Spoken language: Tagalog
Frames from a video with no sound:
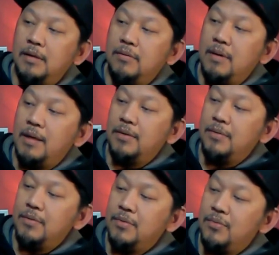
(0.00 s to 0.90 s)
Ito lang
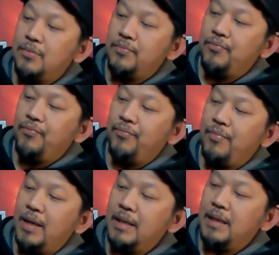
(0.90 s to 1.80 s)
yun, yung
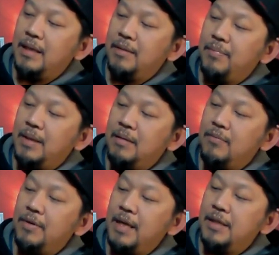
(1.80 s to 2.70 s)
pwede
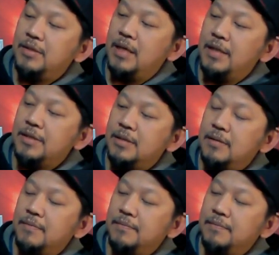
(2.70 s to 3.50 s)
mong i-adjust.